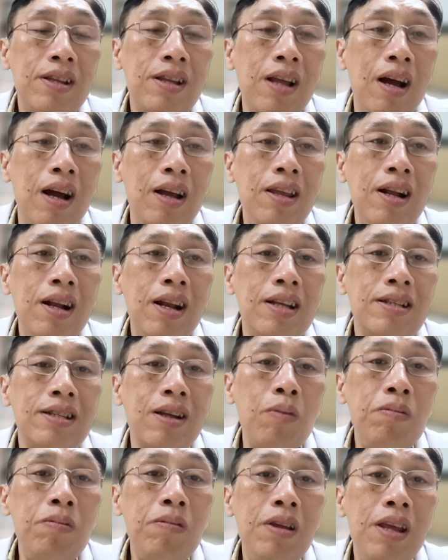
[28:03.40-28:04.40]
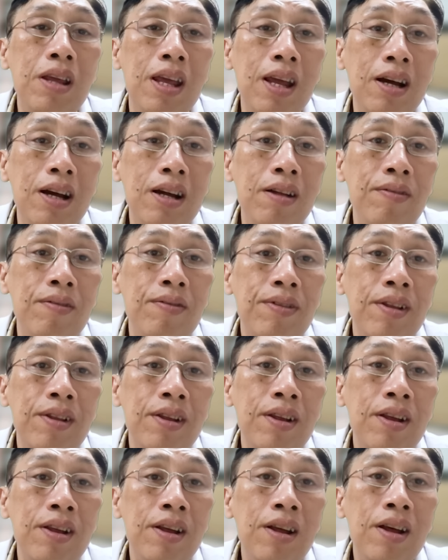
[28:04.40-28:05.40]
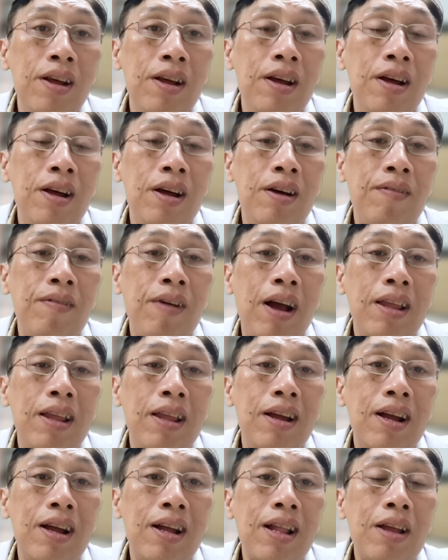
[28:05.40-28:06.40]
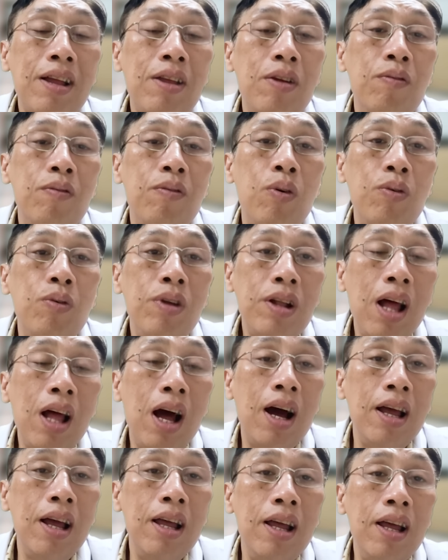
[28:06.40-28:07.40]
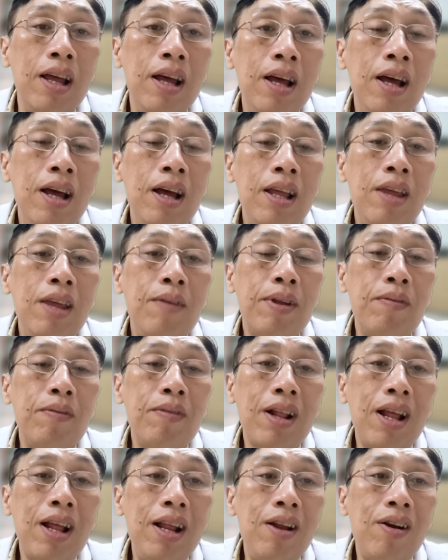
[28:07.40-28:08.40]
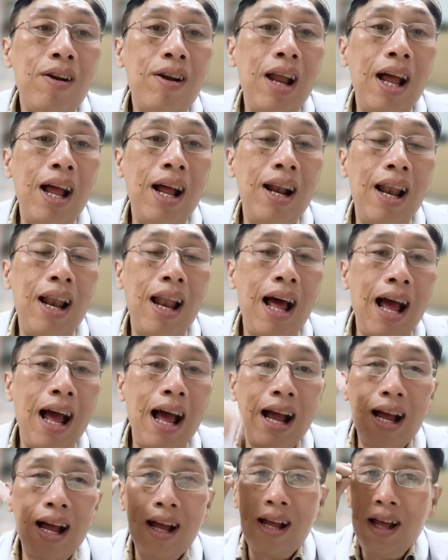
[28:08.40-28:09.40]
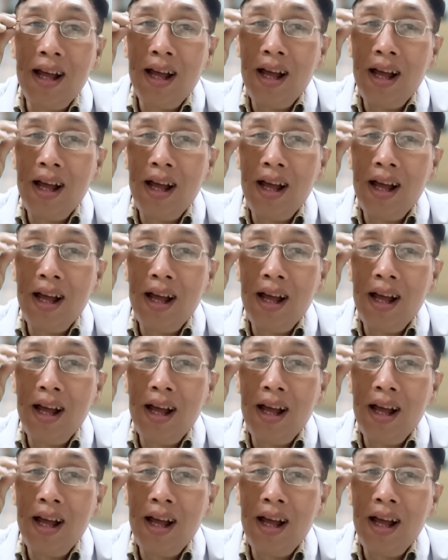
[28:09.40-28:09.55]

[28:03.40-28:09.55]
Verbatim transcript: sợ nhất là sốc với dị ứng và những cái tác dụng phụ nhất thời nhưng mà chúng ta thấy rõ ràng là